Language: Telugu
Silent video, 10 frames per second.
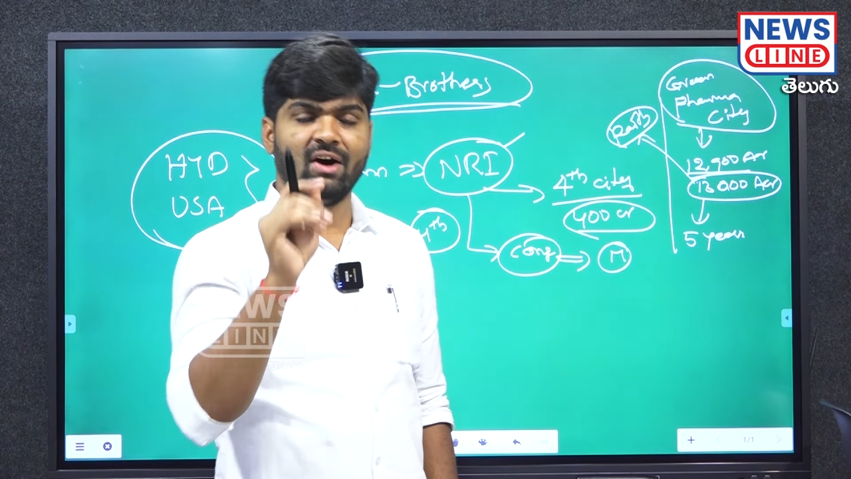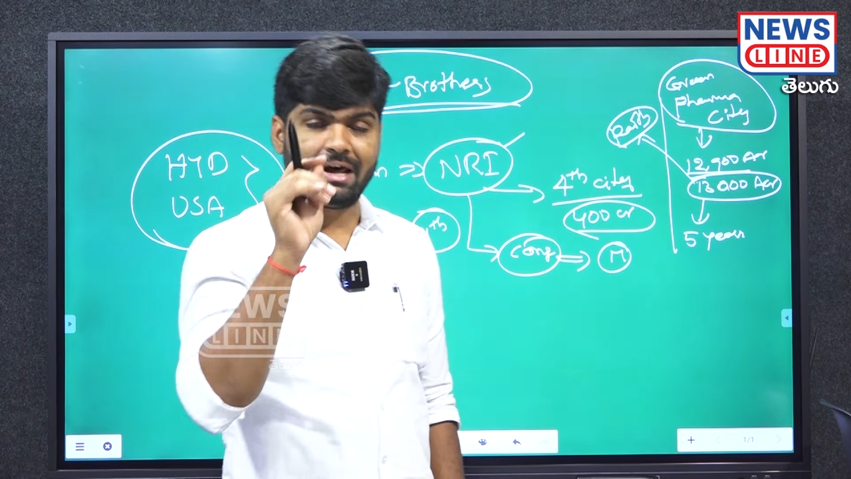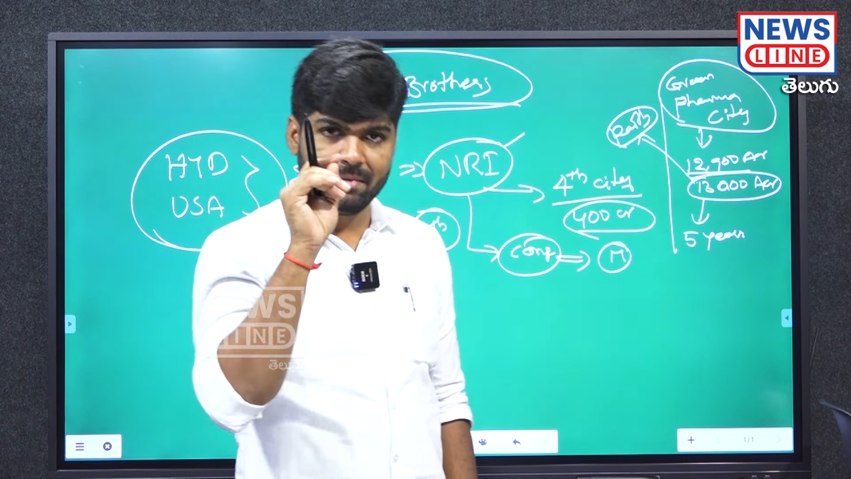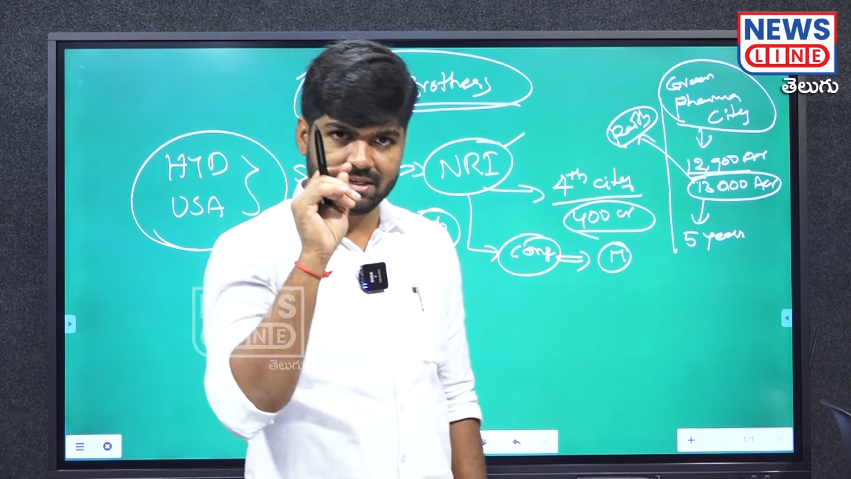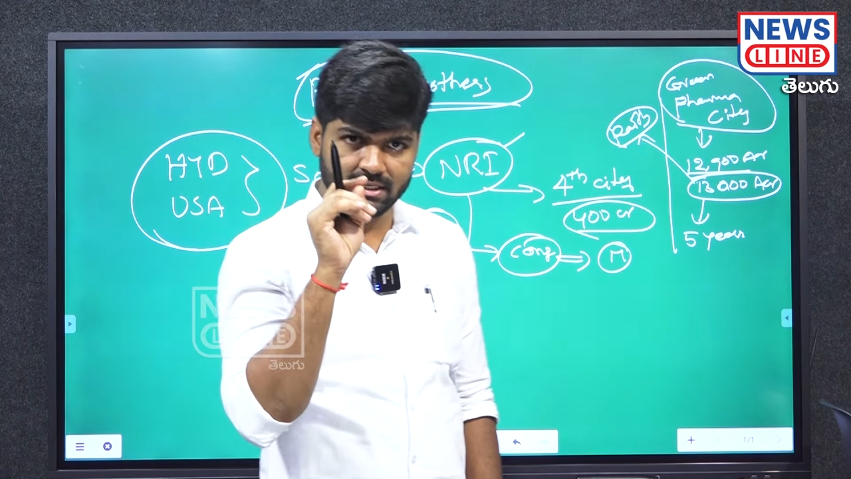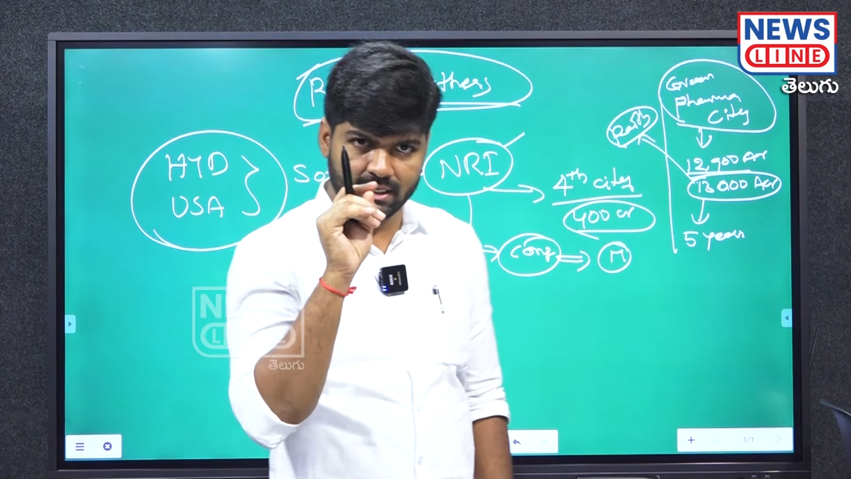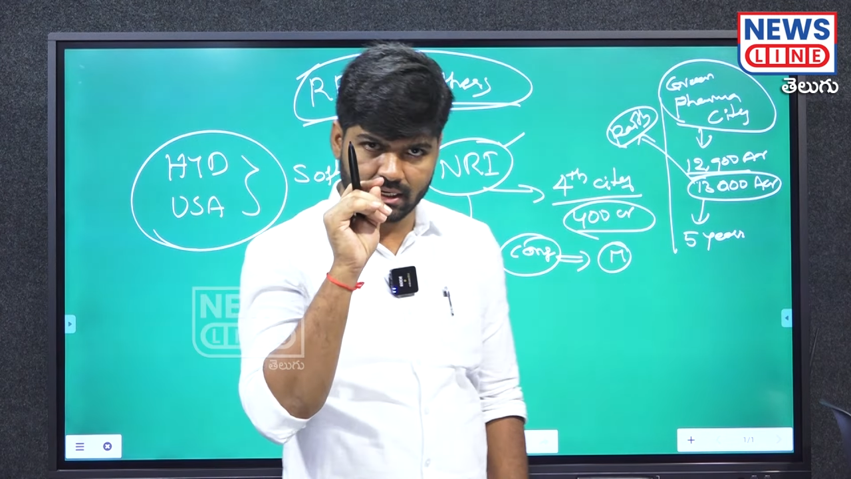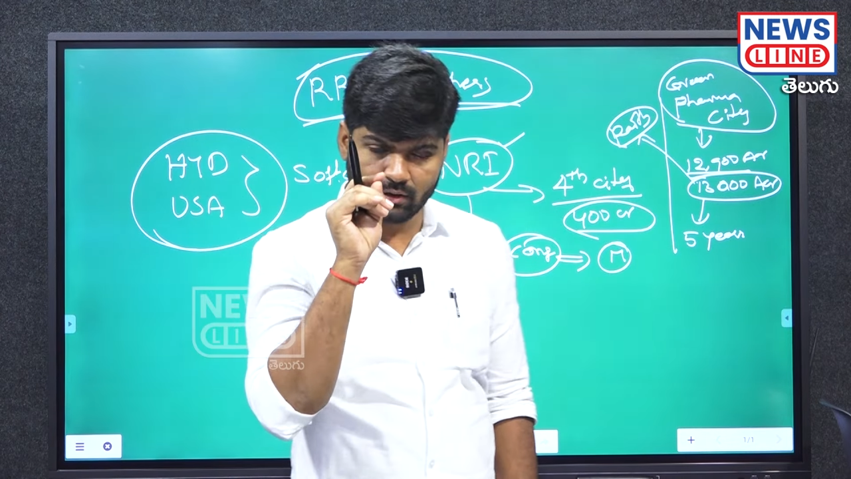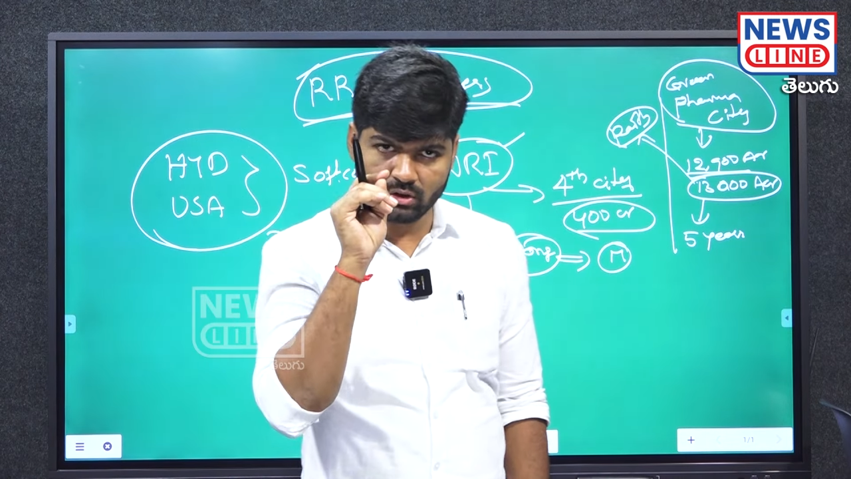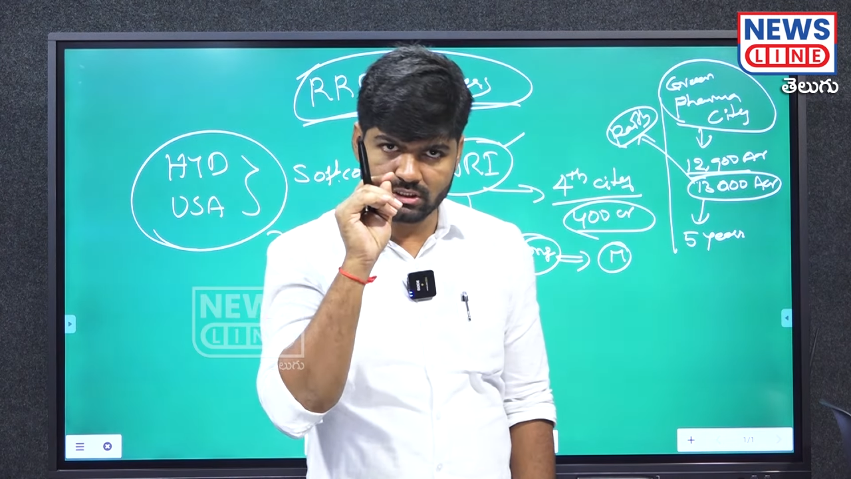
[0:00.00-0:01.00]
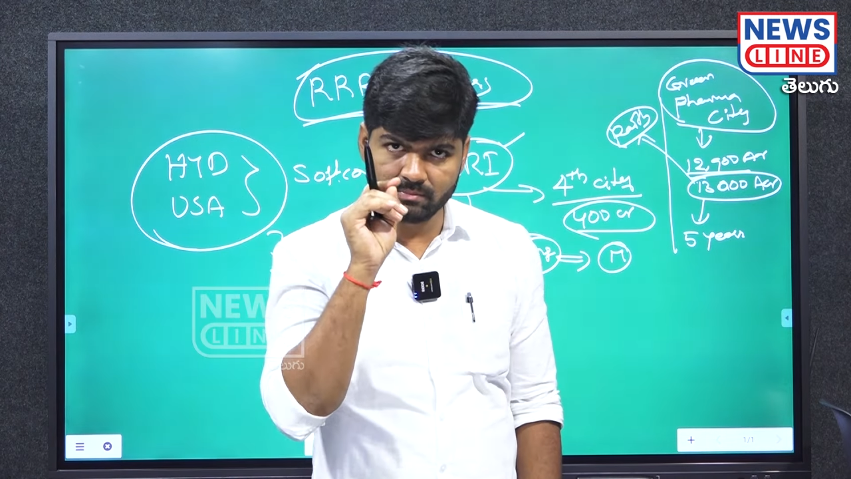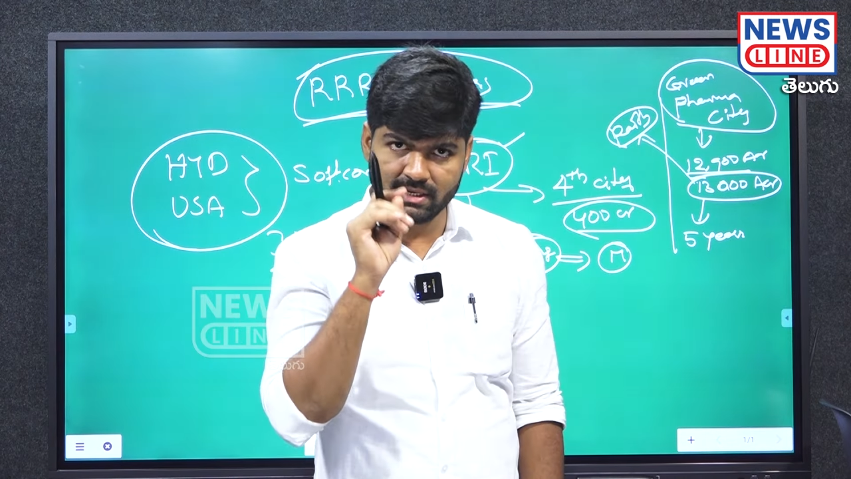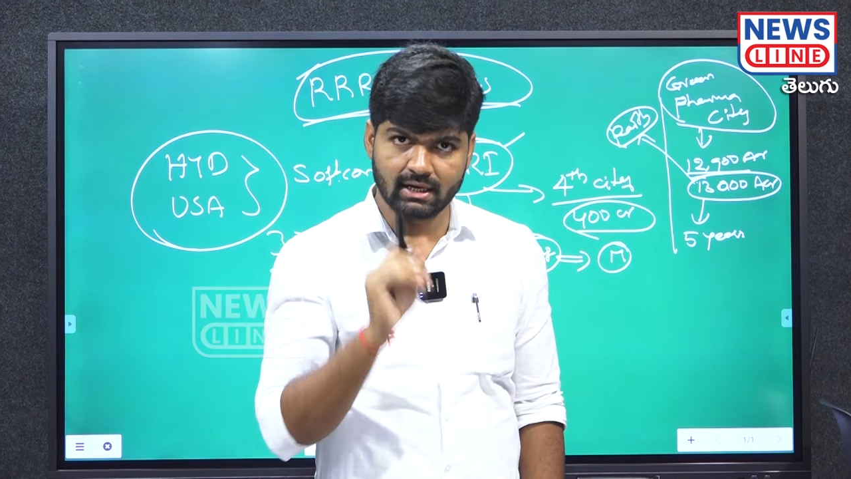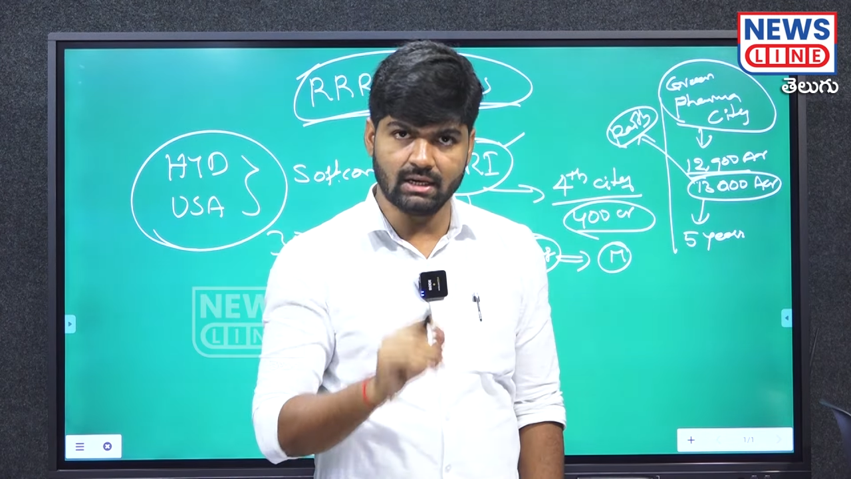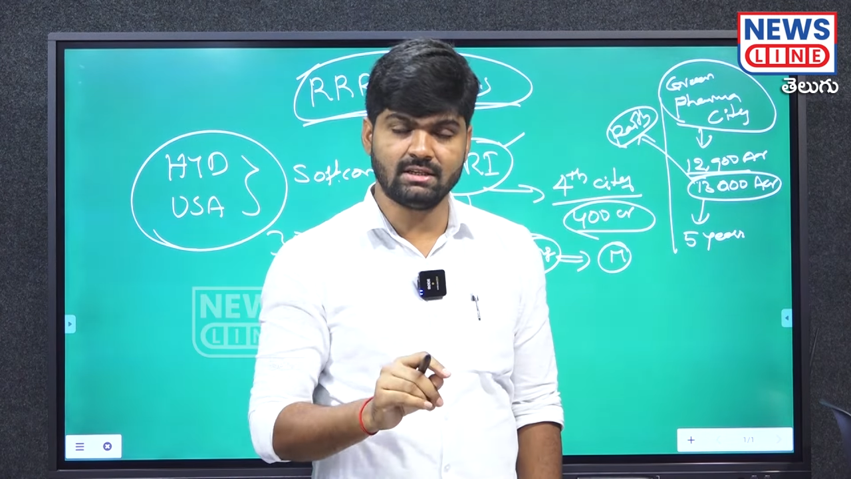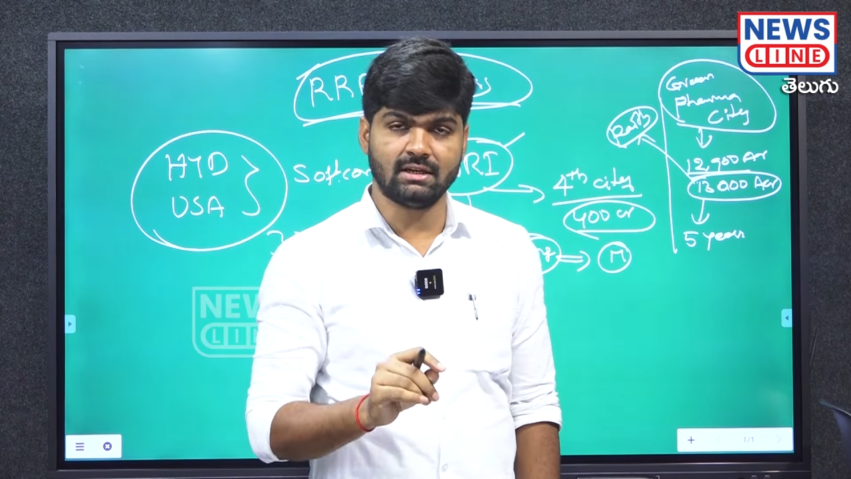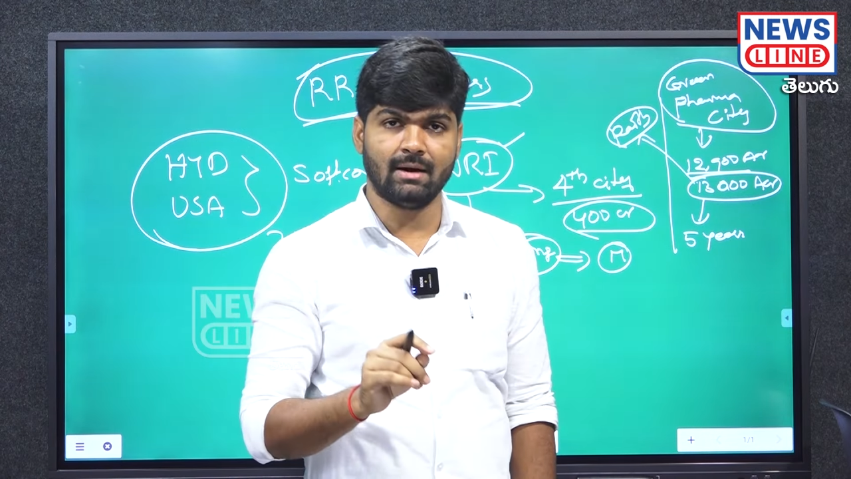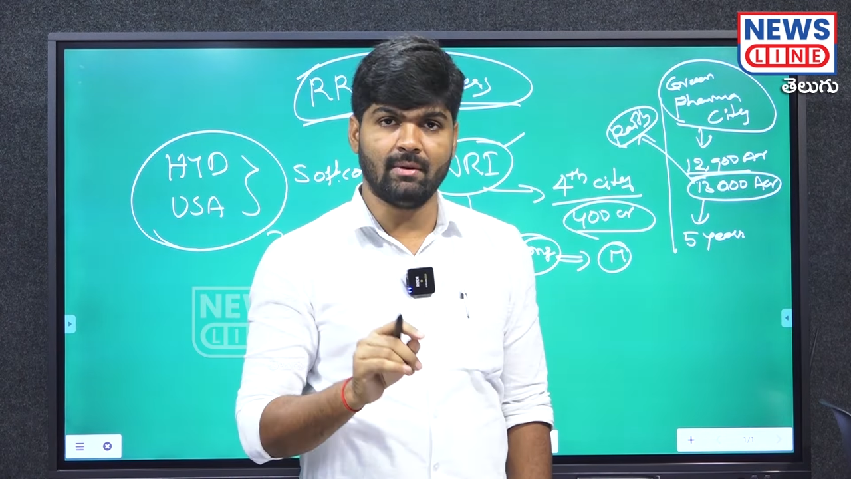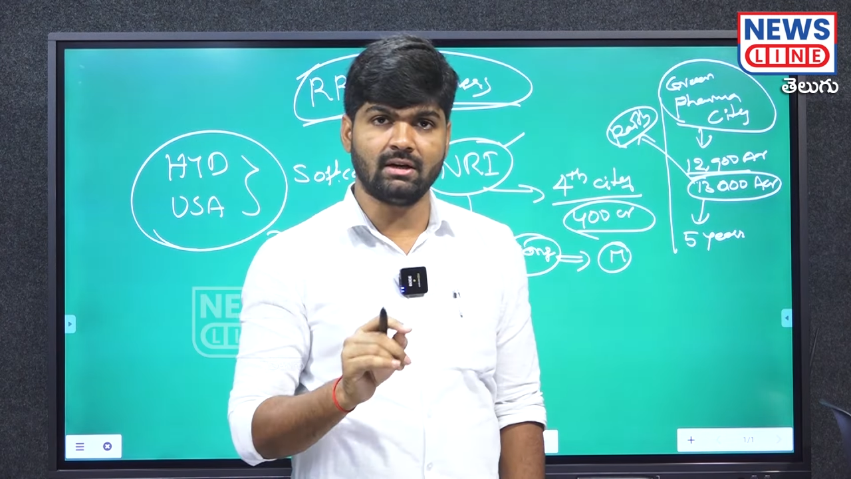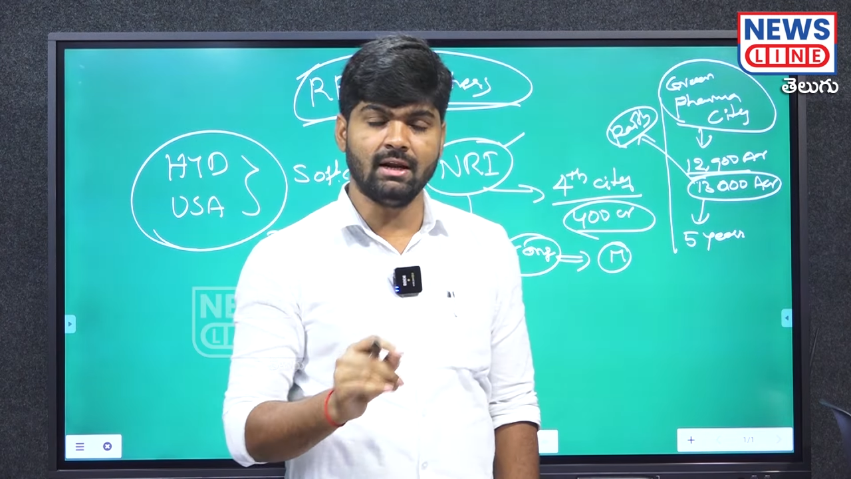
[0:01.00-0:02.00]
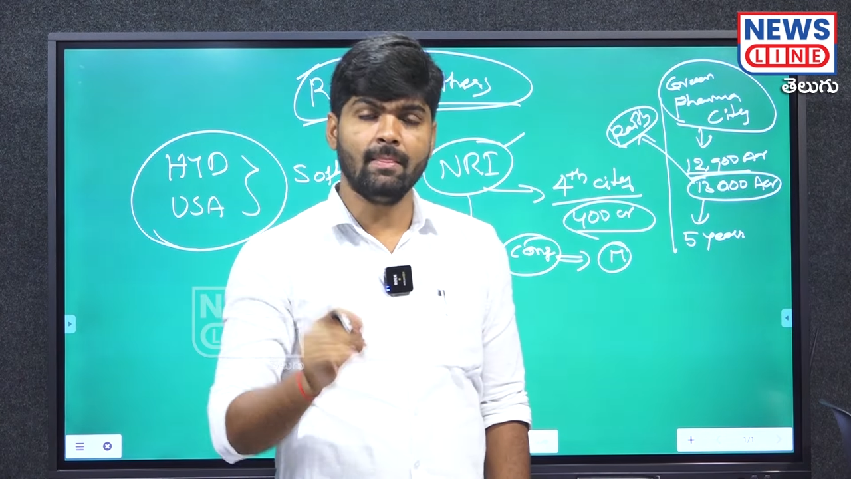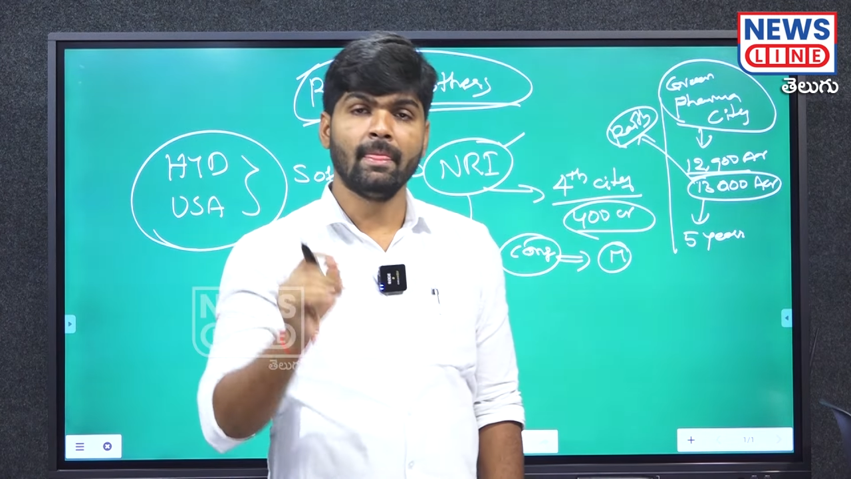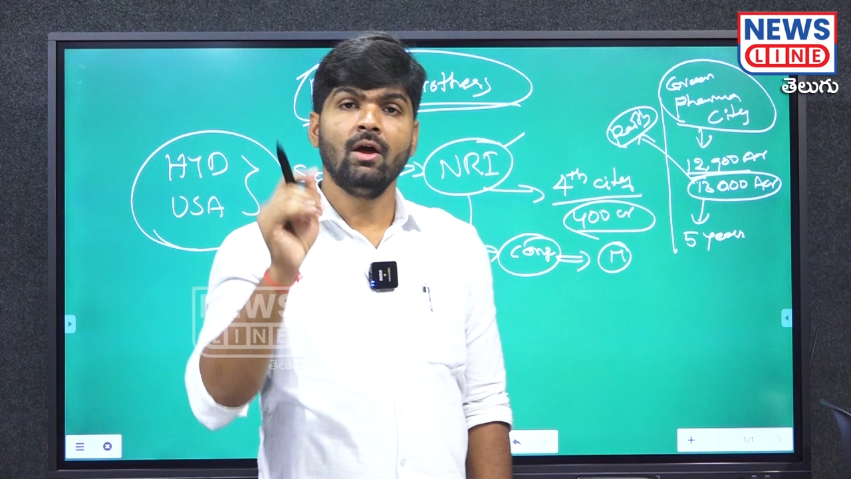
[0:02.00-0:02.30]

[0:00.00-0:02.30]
ఫార్మాసిటీకి కోసం సేకరించారు కాబట్టి